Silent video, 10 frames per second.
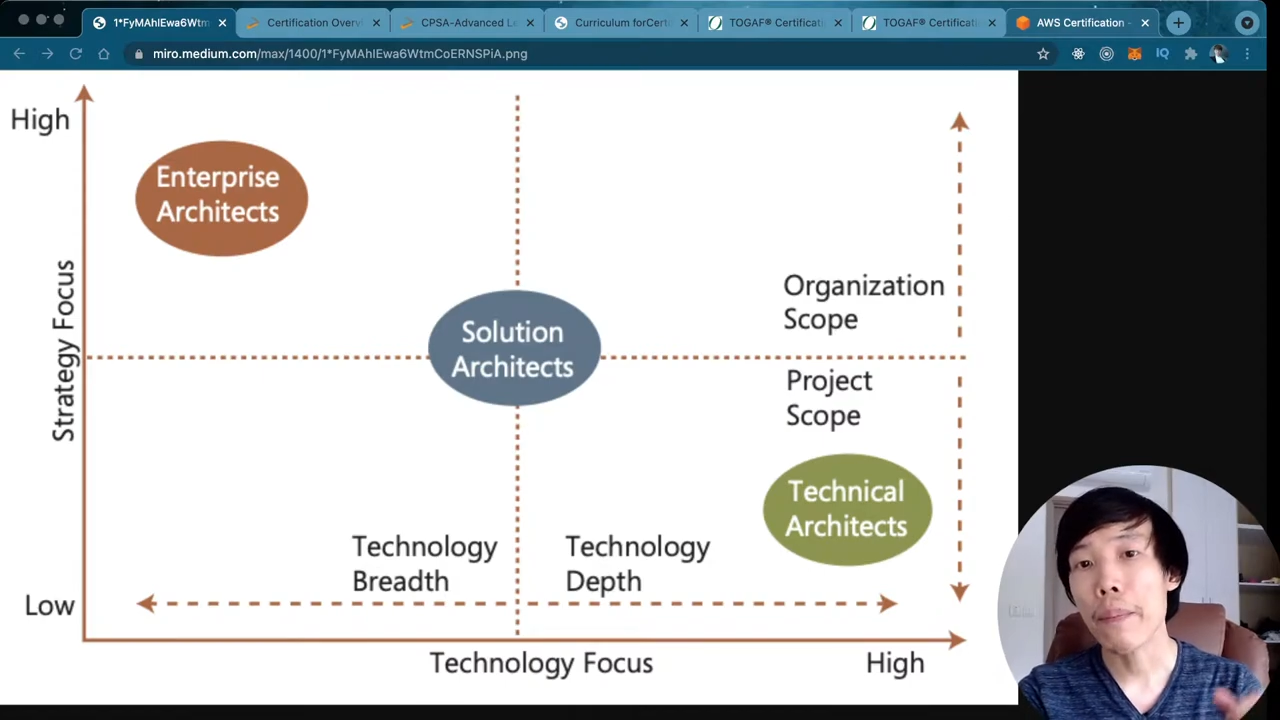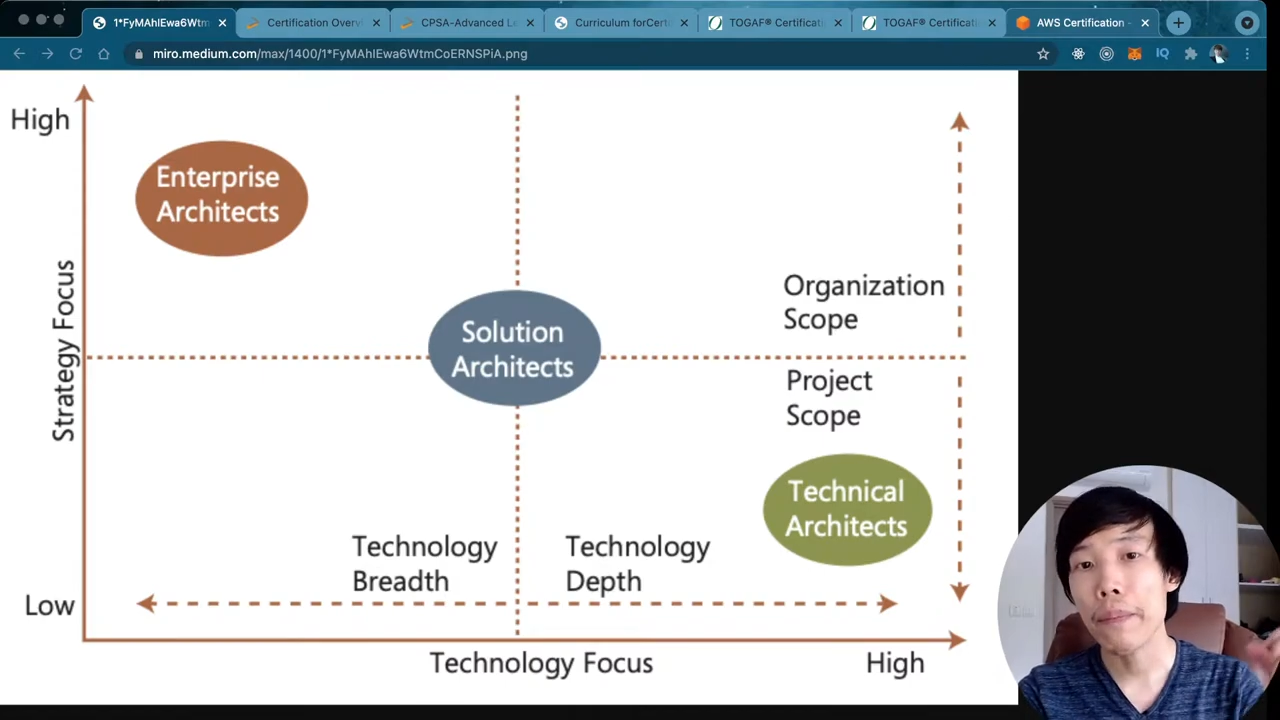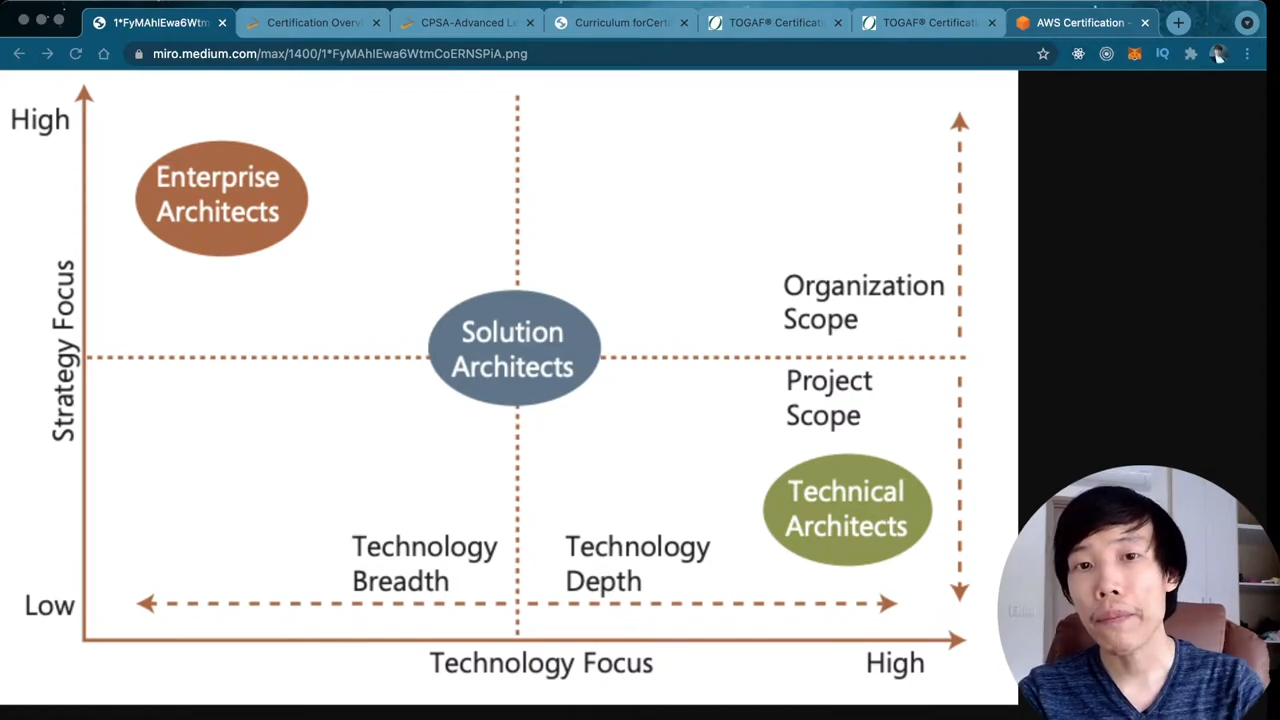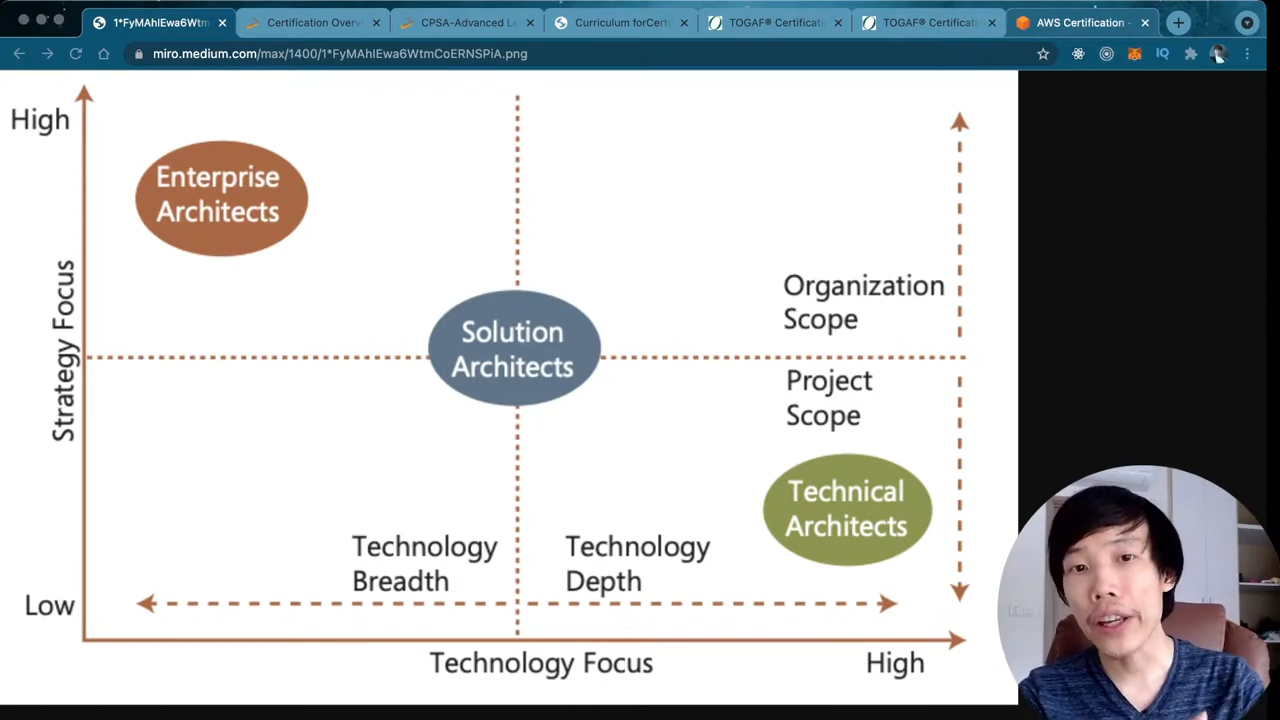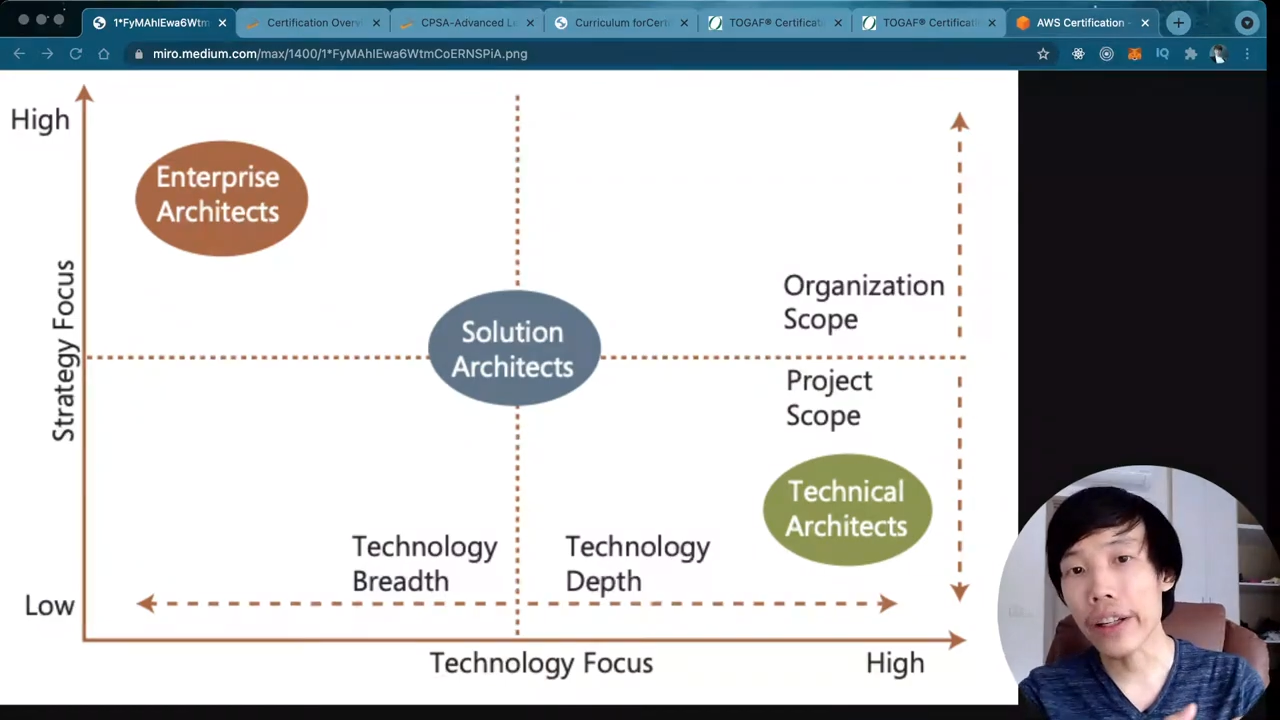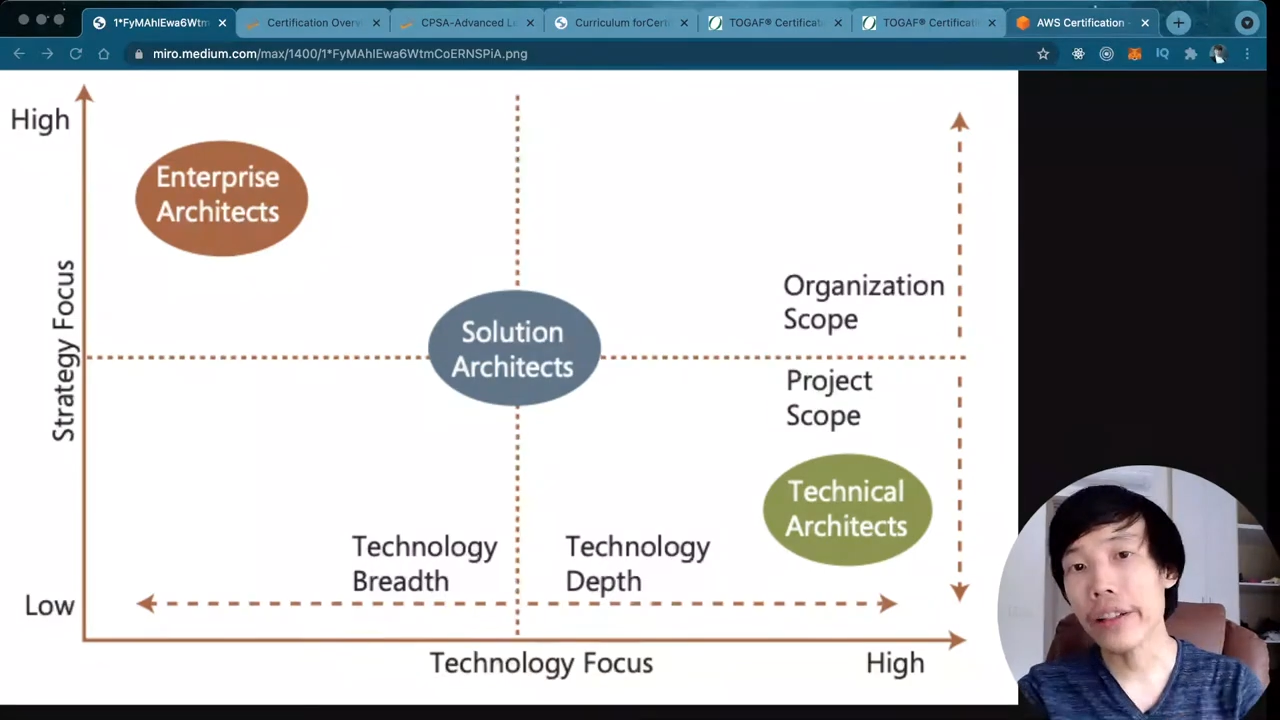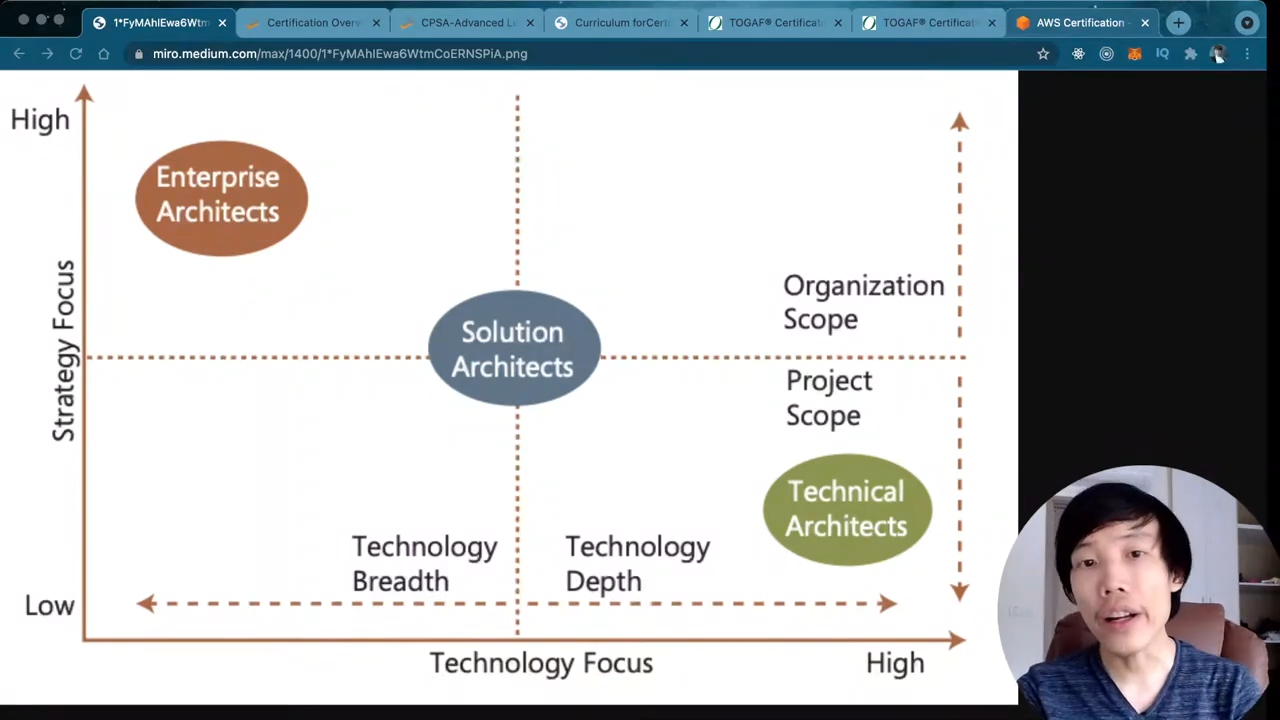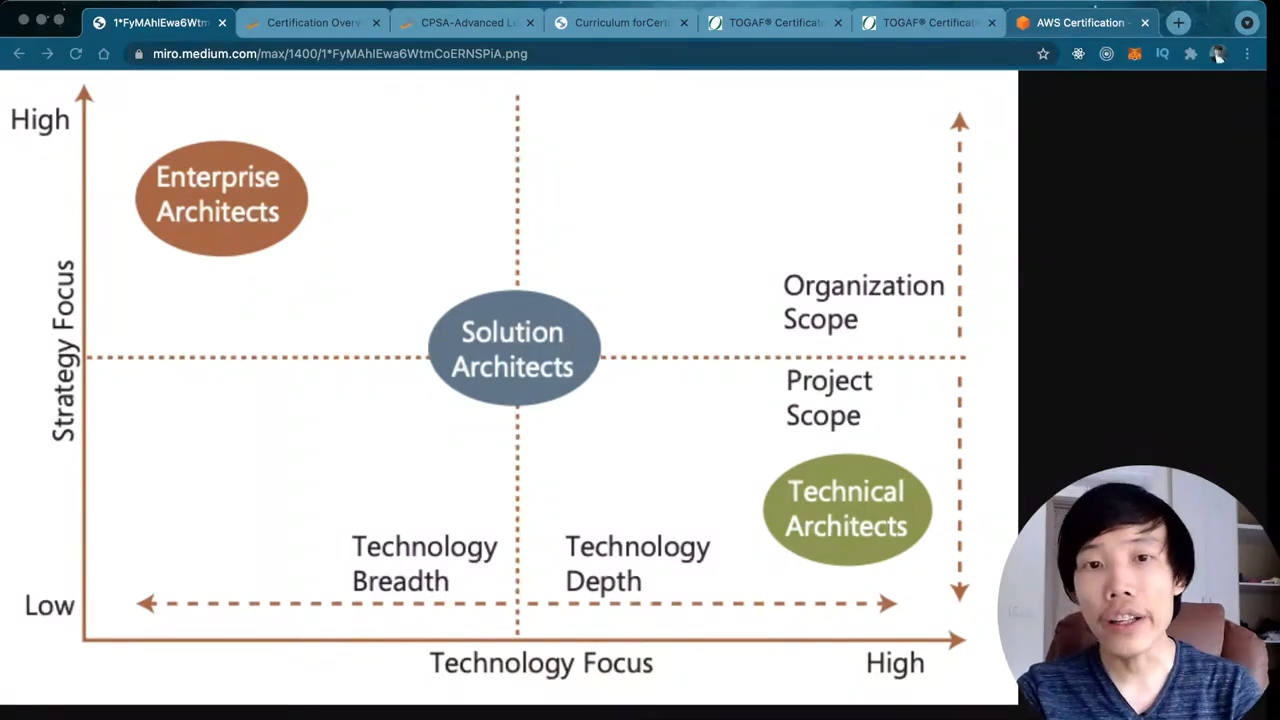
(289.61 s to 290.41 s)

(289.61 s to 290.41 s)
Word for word: viết rất